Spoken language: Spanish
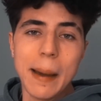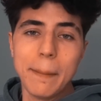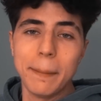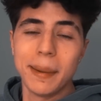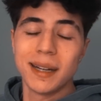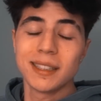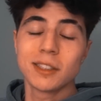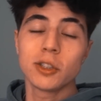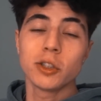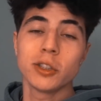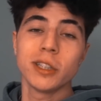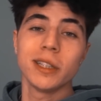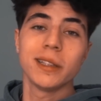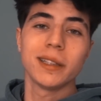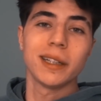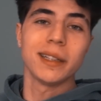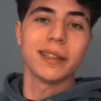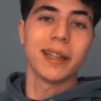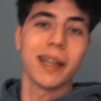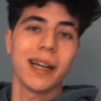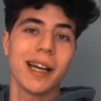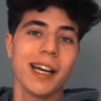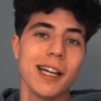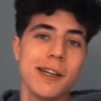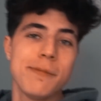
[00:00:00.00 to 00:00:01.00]
Más que os
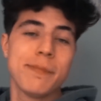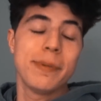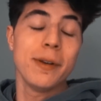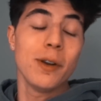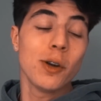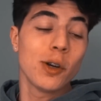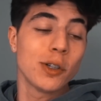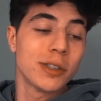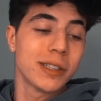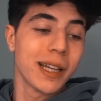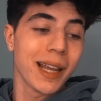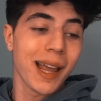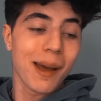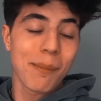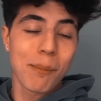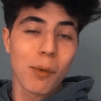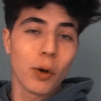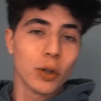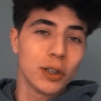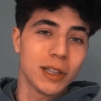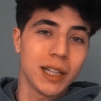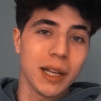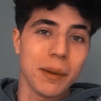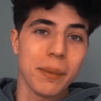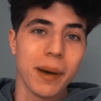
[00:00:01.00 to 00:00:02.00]
entretenga, espero que os haya
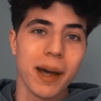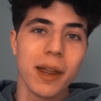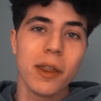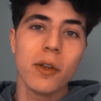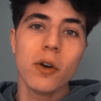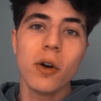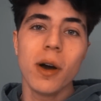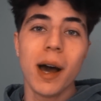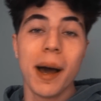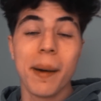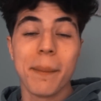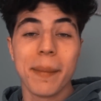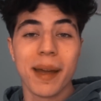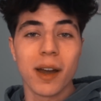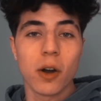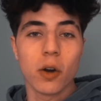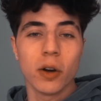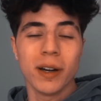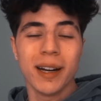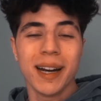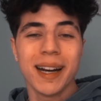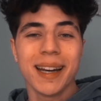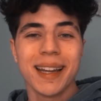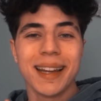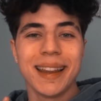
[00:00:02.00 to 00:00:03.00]
motivado a
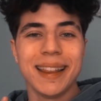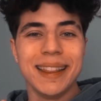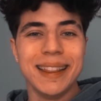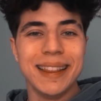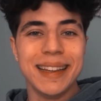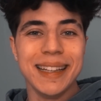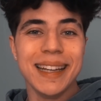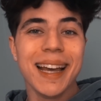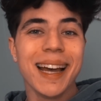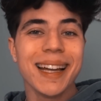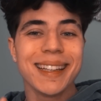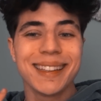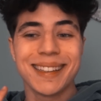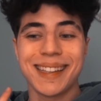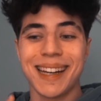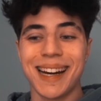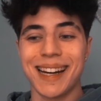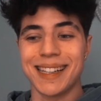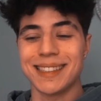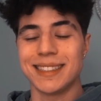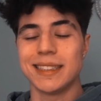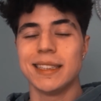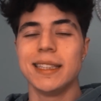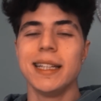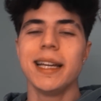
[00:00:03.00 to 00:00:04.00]
mejorar día
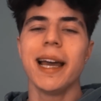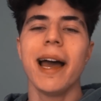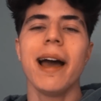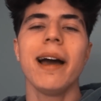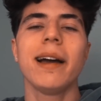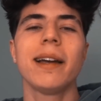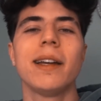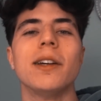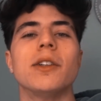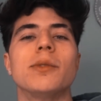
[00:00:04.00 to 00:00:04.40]
tras día,